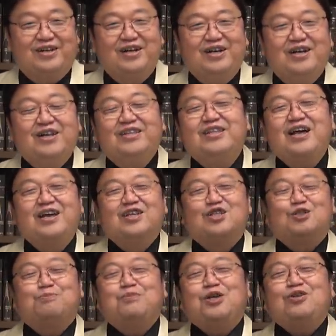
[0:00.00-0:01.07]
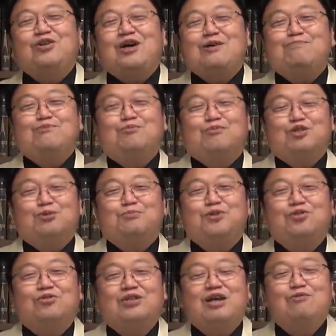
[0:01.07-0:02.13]
ですよ。で、スピードアップも
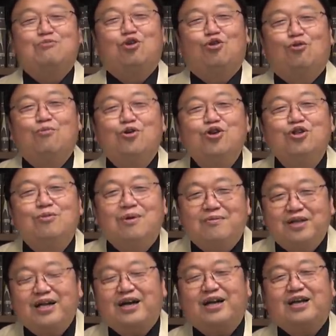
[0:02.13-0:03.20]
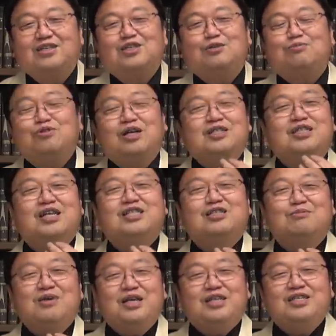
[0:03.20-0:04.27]
スピードダウンも思いのままだから自分が
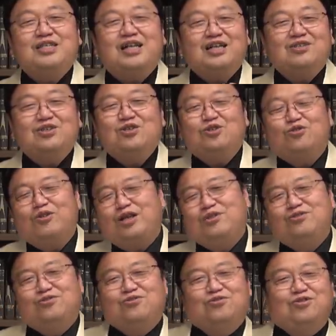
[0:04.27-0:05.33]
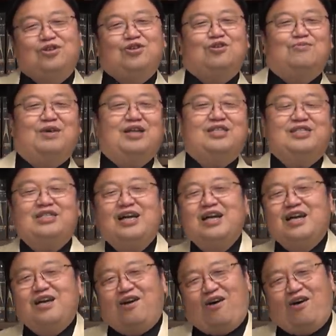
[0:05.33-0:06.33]
説明しやすいところはゆっくりと回して、